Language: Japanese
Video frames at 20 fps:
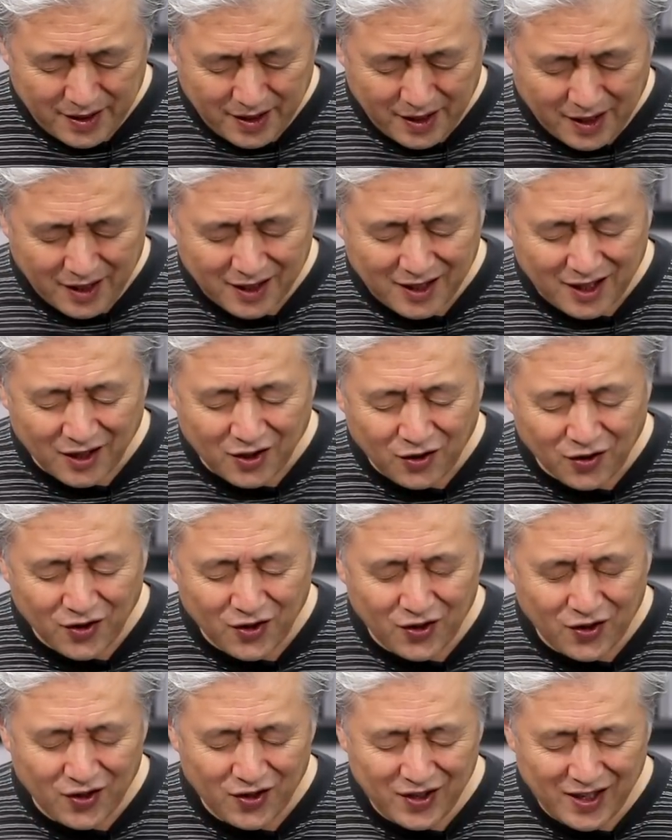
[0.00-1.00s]
あなたと
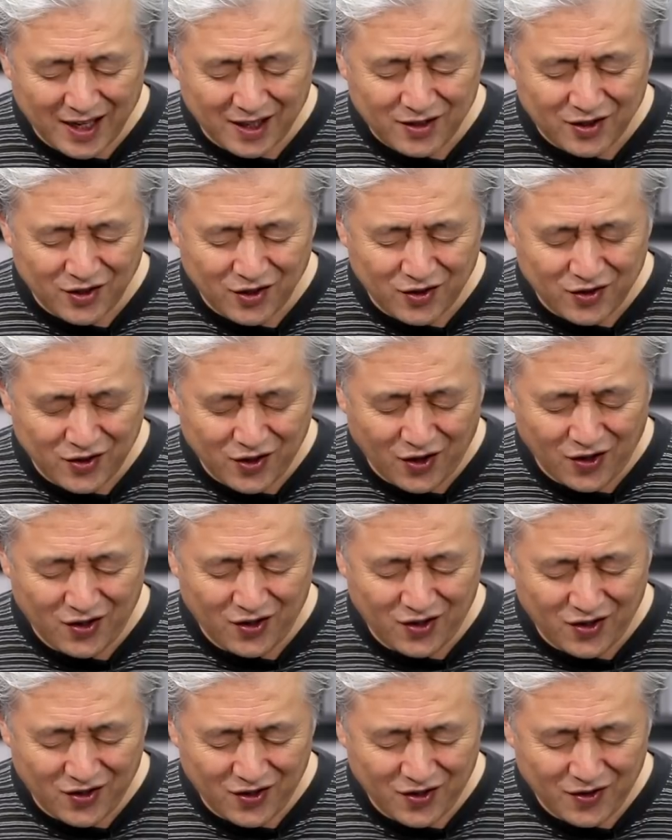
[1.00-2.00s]
の約束
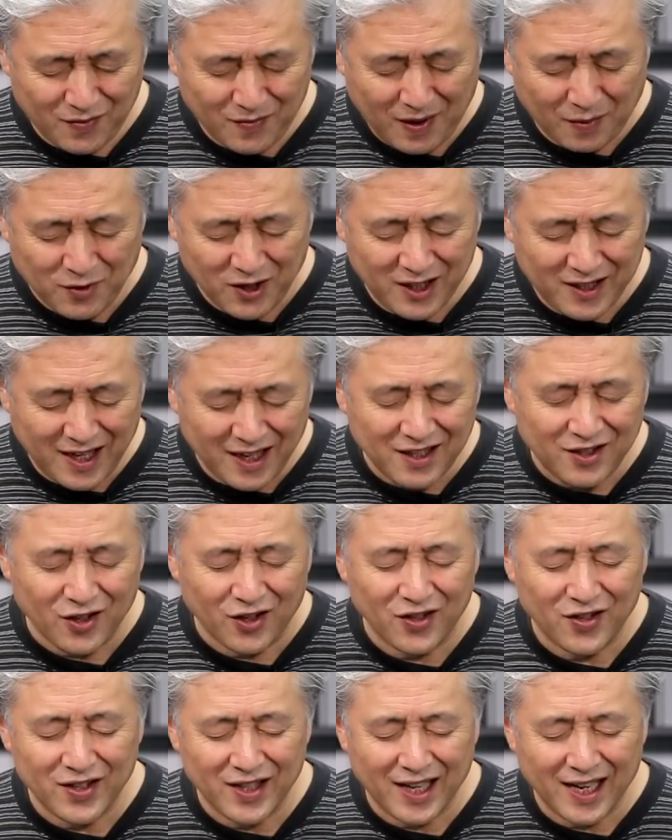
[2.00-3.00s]
を守りたい
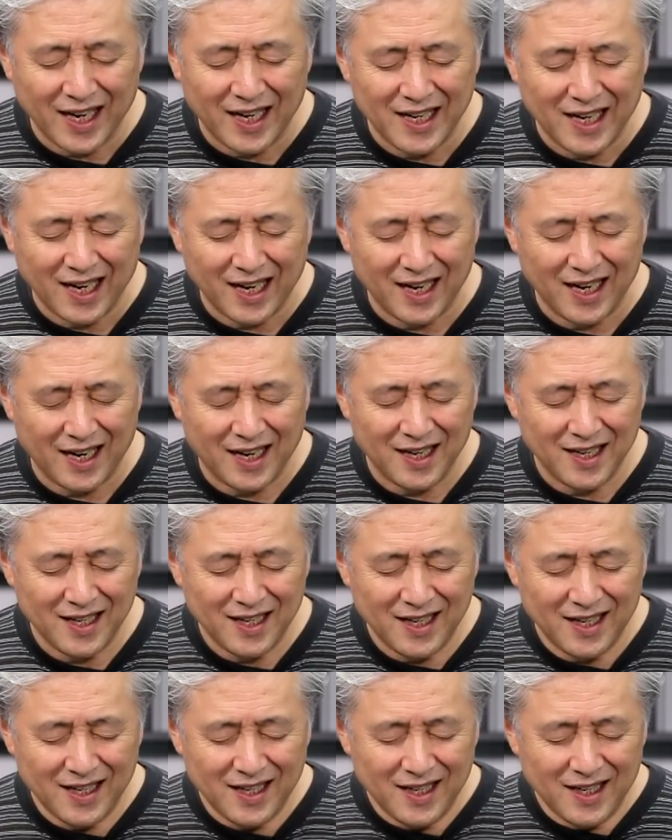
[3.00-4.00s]
と願いながら
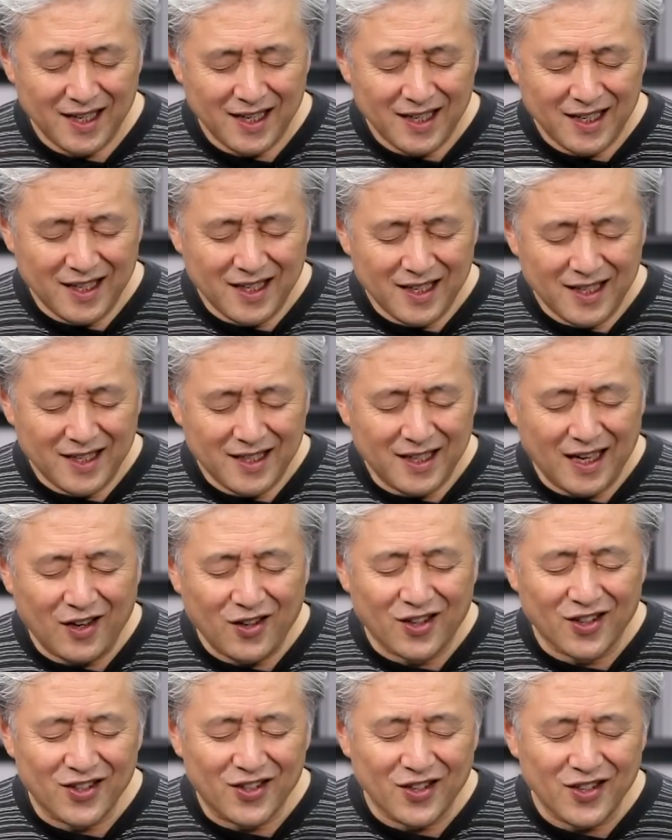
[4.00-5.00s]
な
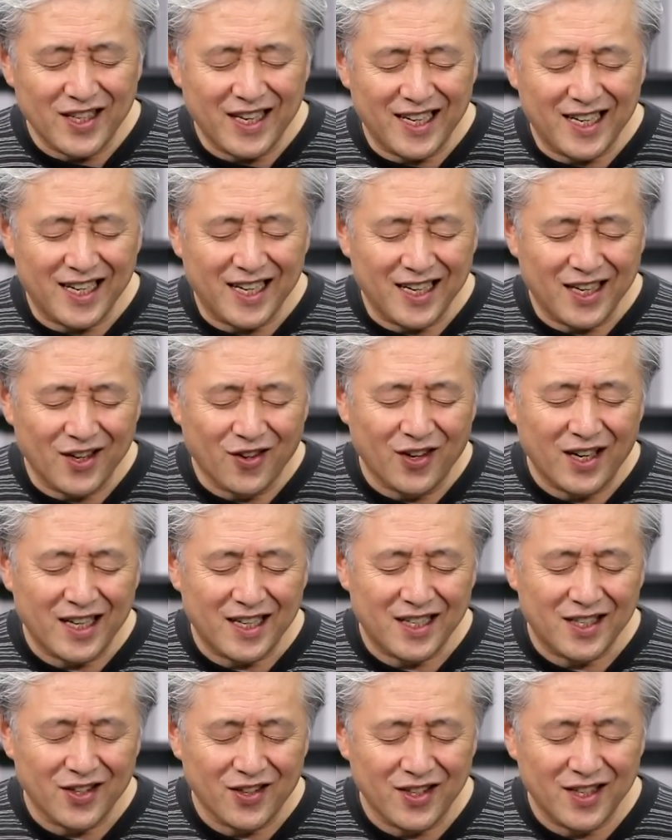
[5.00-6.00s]
お本当に弱い
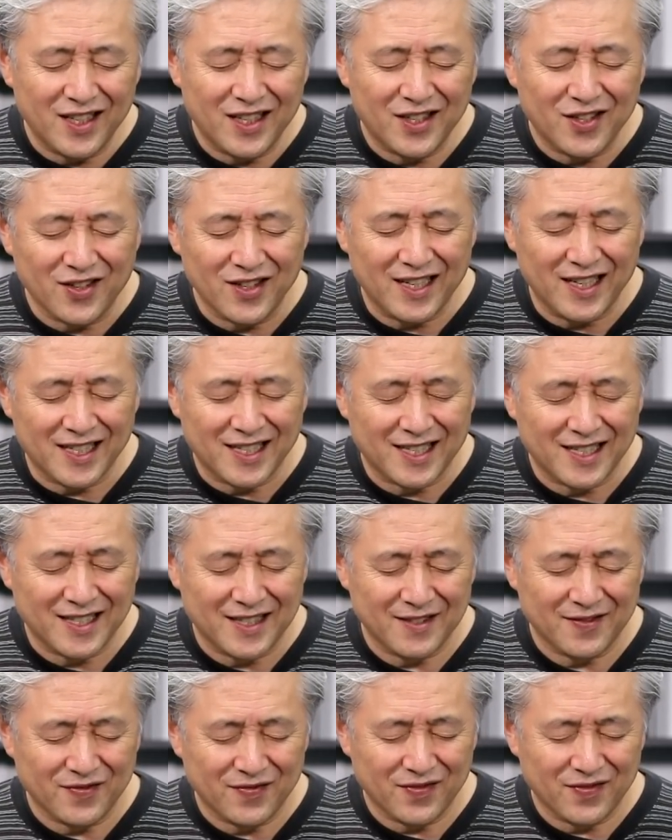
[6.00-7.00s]
一人一人です